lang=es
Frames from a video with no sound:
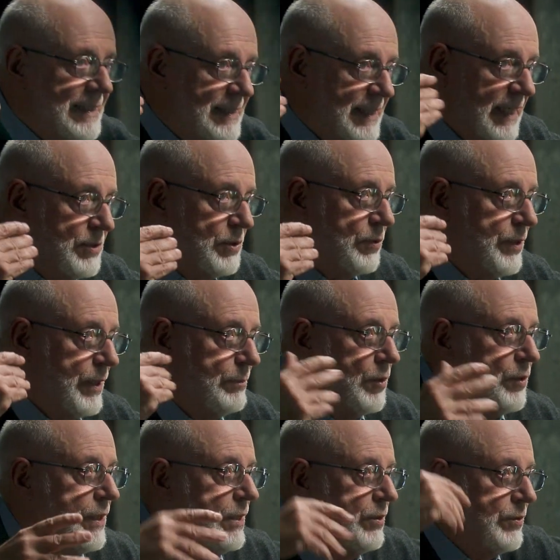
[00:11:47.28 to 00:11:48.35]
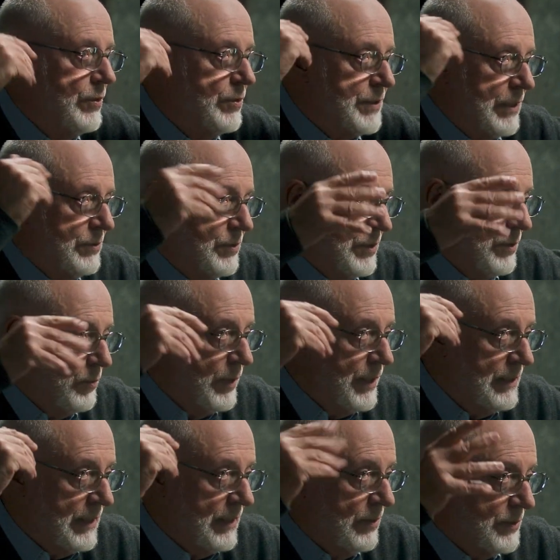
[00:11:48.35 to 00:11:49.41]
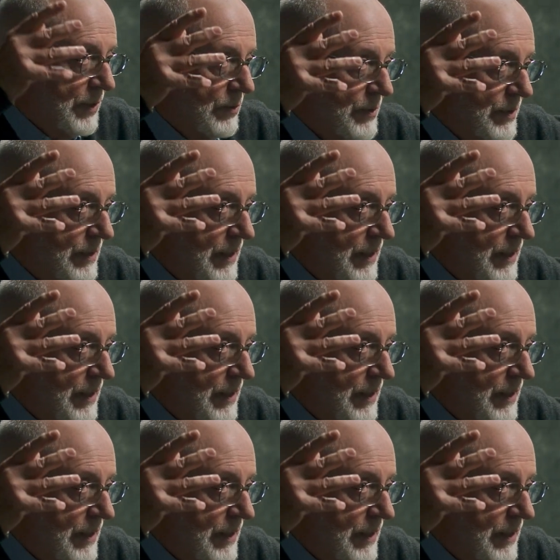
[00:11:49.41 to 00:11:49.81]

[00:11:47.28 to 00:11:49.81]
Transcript: diseño del modelo de los años 50, de los años